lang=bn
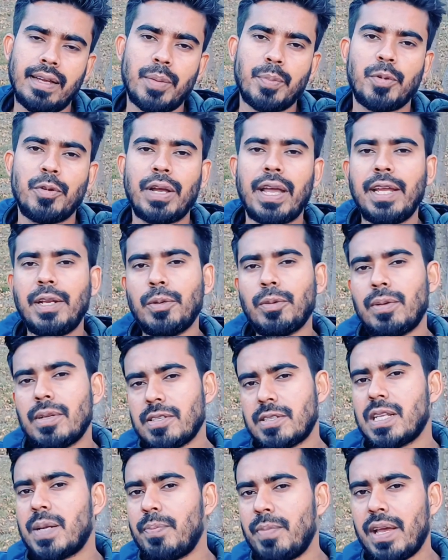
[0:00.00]
এবং এই
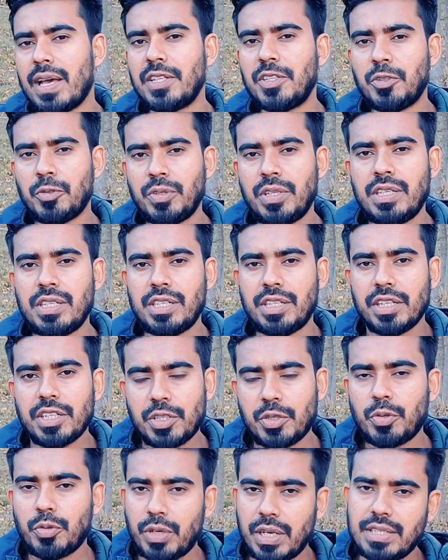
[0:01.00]
নুল্লাস্তার মেয়াদ যদি
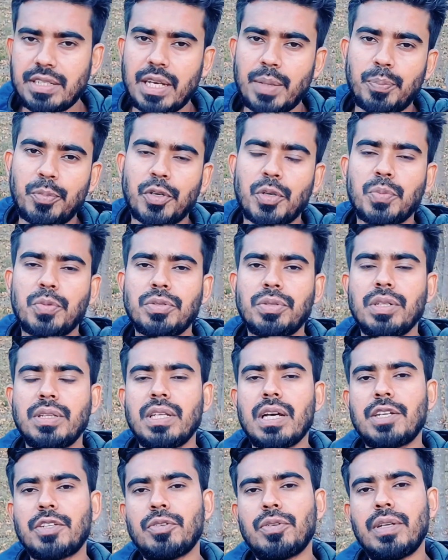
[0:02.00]
শেষ হয়ে যায়
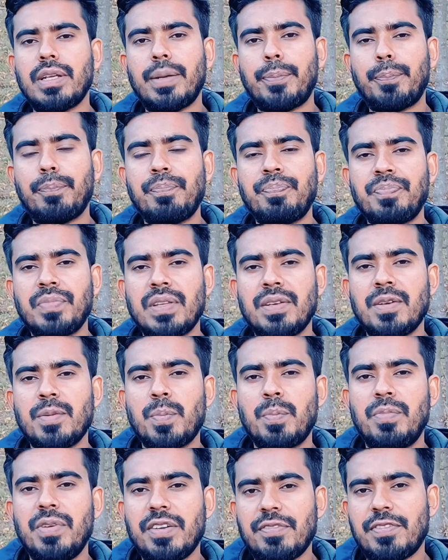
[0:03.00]
পরবর্তীতে আসলে
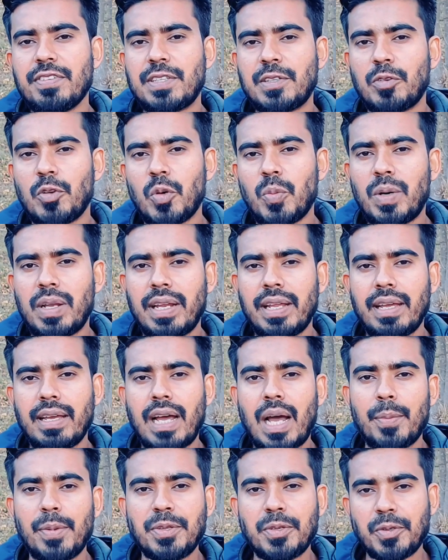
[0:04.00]
ভিএফএস গ্লোবালে
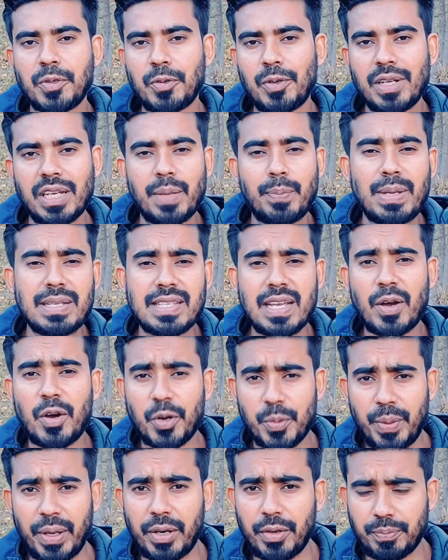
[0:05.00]
আবেদন করলে কি ভিসা
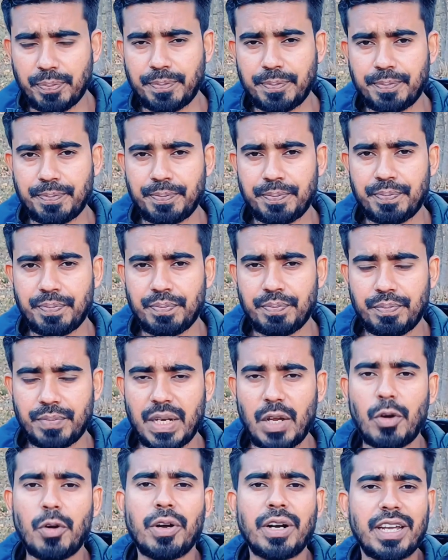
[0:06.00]
হবে
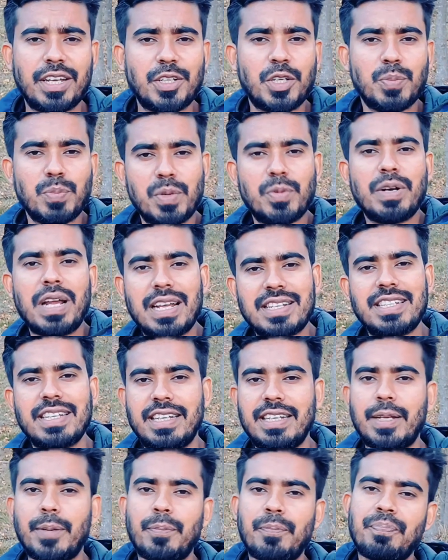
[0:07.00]
মানে হওয়ার কি সম্ভাবনা আছে
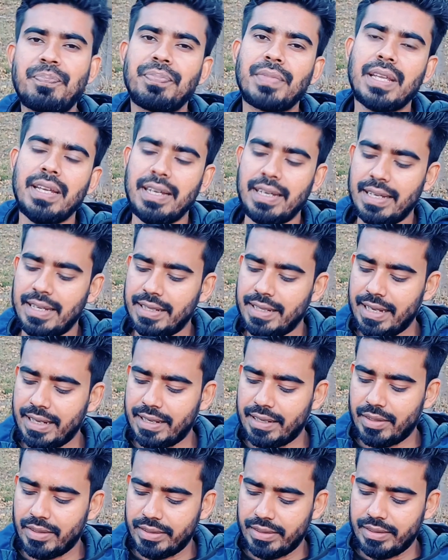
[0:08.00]
কি না
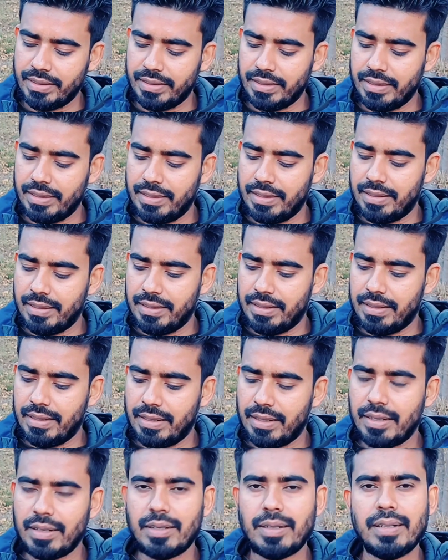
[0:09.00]
দেখেন
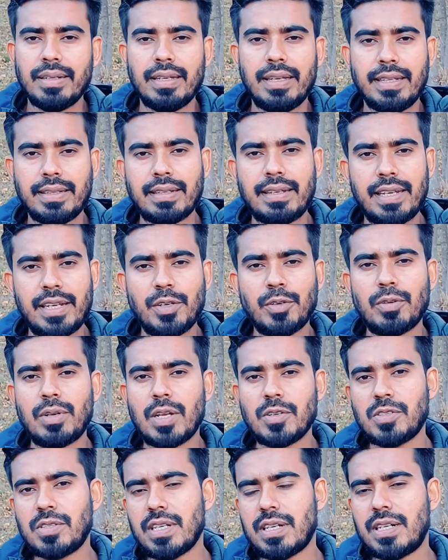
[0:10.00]
ইতালির
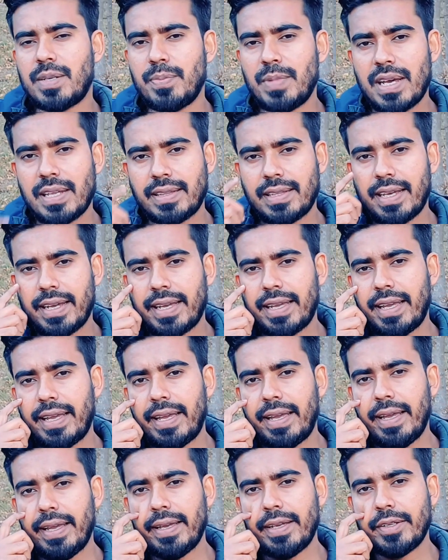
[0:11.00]
নুল্লাস্তার মেয়াদ থাকে
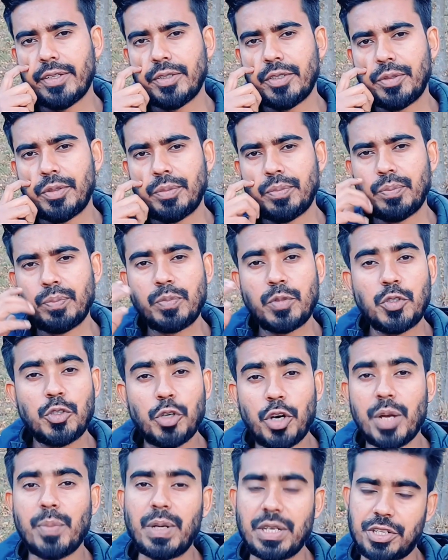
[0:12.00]

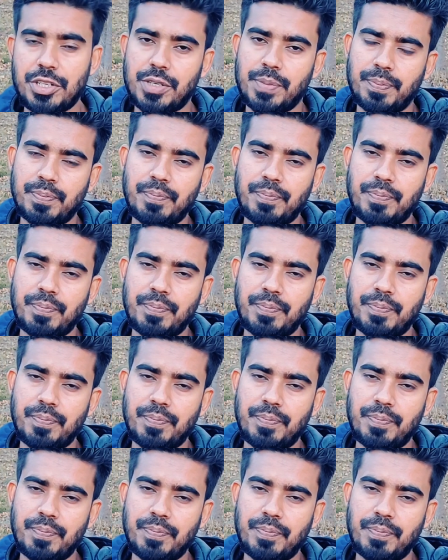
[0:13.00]
ছয় মাস